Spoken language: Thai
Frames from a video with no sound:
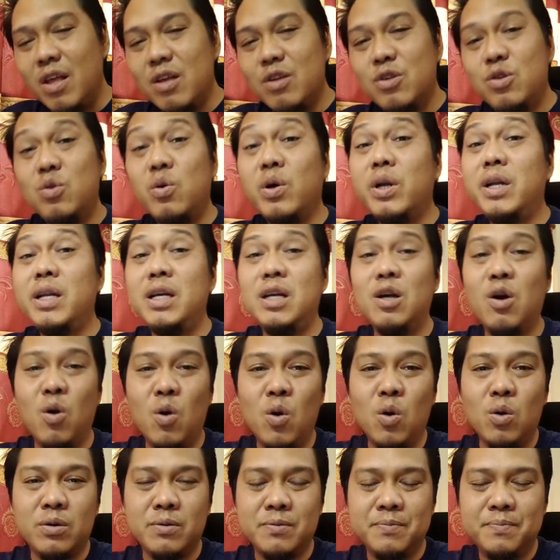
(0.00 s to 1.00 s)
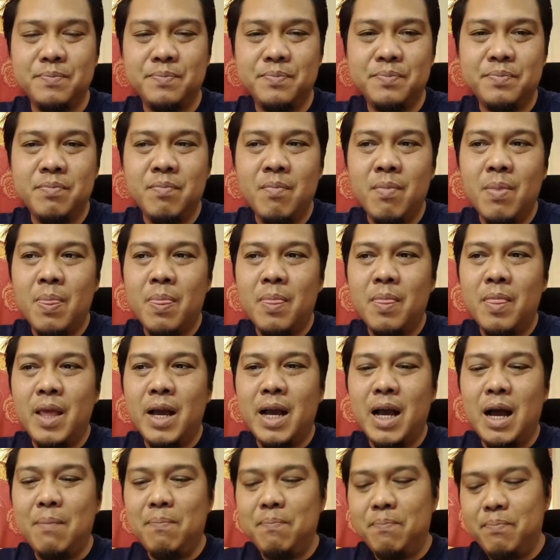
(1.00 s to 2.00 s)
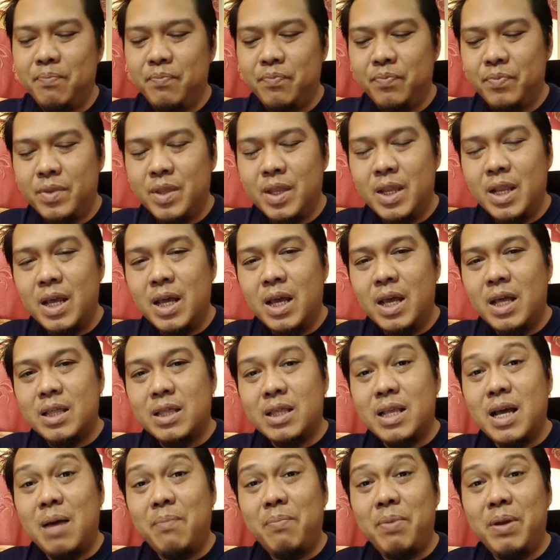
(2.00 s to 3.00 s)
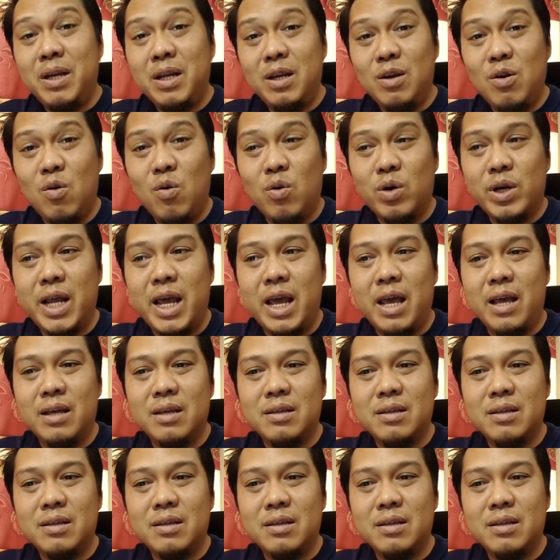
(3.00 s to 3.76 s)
ส่วนหนึ่งหกนะครับ ถ้าเป็นหนึ่งหกเนี่ย